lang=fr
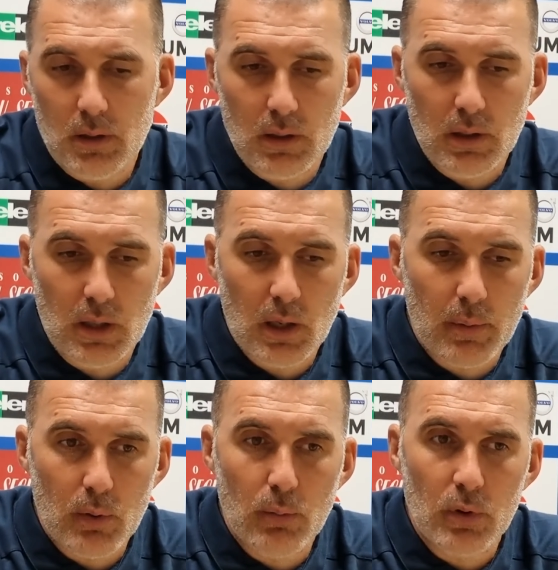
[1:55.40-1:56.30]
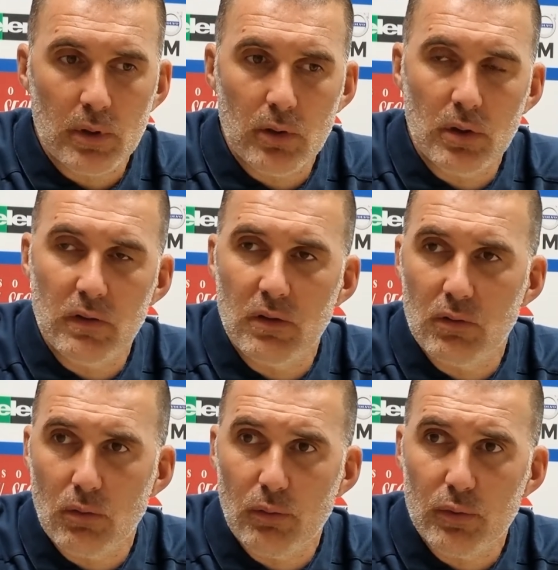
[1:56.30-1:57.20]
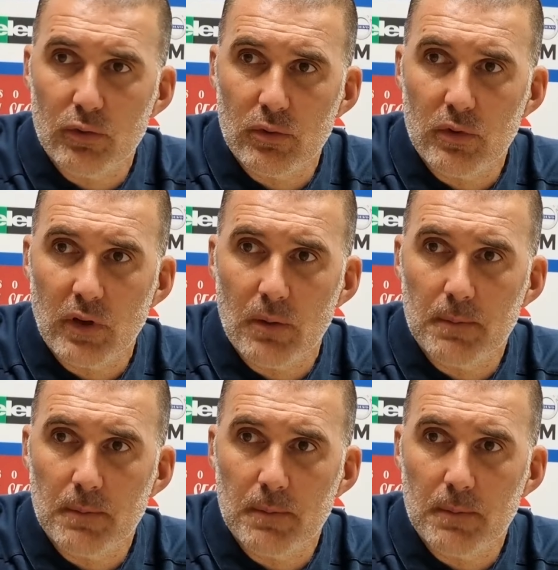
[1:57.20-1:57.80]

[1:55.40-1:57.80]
et, après, on prendra une décision en fonction de ça.